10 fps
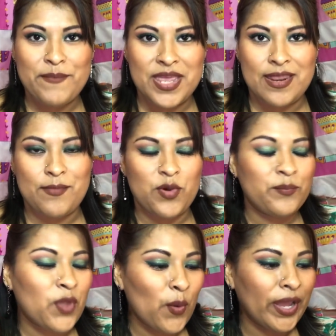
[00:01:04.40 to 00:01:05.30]
mínimo,
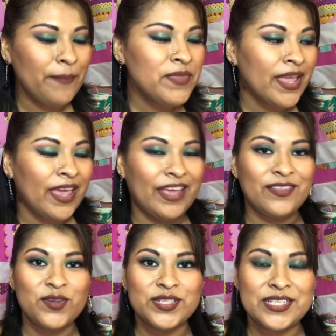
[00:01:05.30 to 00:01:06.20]
¿ok?
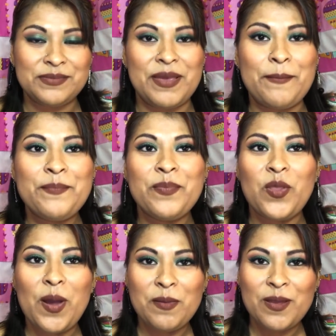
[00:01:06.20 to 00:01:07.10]
Entonces, bien,
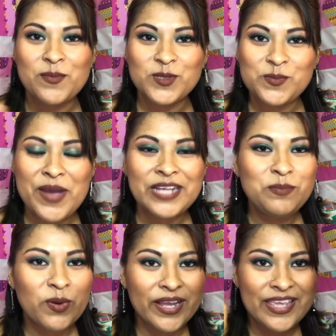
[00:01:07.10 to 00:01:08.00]
no hablemos más,
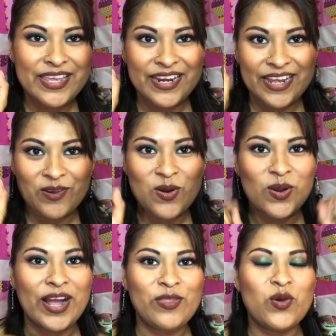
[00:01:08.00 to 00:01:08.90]
por aquí iré
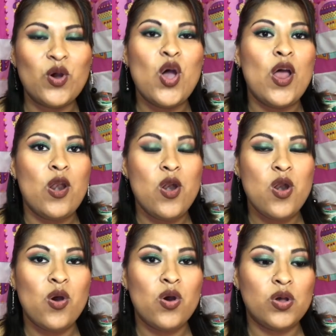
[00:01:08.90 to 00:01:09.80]
colocando
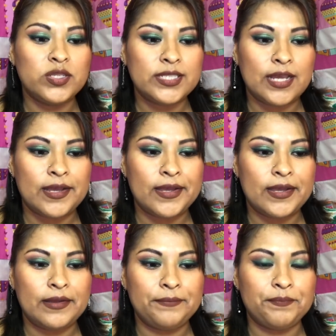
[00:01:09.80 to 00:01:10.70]
los
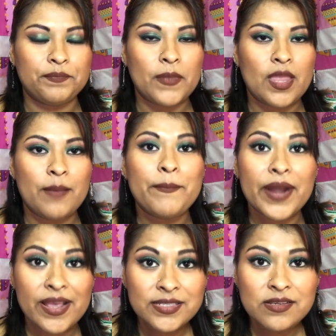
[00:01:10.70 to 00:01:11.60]

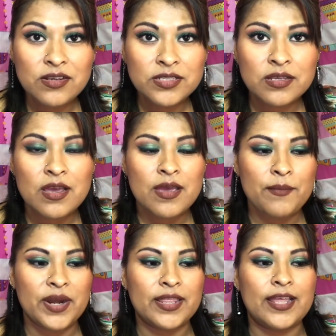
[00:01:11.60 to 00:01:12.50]
precios,
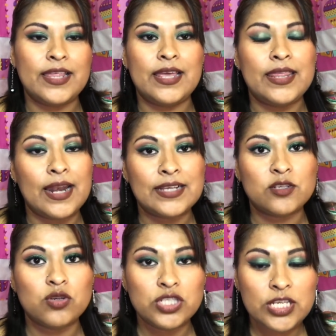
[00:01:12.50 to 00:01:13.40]
¿verdad? De, de las
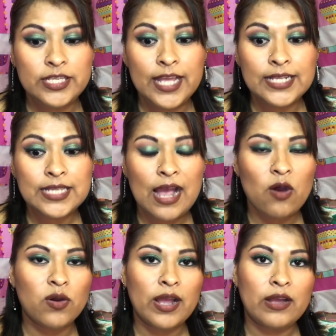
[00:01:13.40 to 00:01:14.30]
cositas.
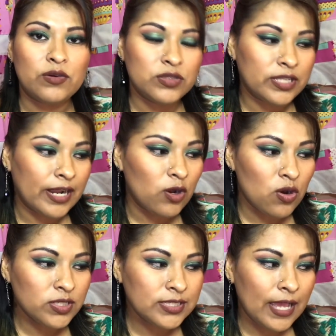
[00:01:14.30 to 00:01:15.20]
Ahora, otra
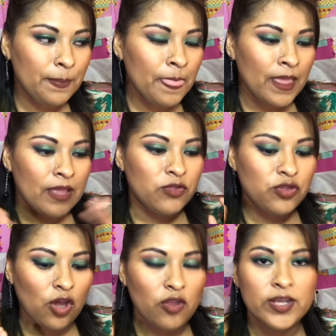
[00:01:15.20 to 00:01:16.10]
cosa
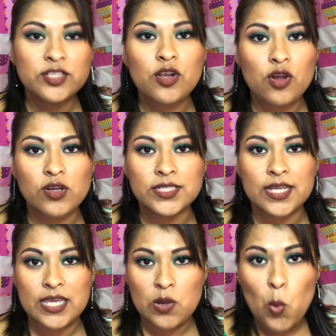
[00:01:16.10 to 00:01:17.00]
todo esto lo
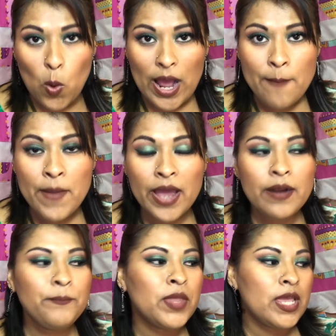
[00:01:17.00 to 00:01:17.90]
conseguí en Walmart
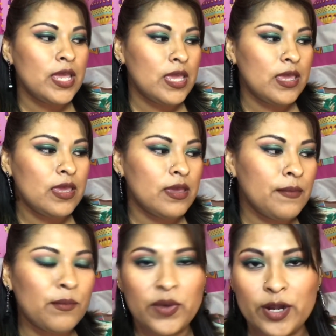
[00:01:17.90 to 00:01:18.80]

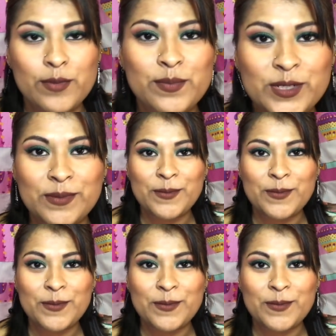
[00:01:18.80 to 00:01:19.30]
y bueno, pues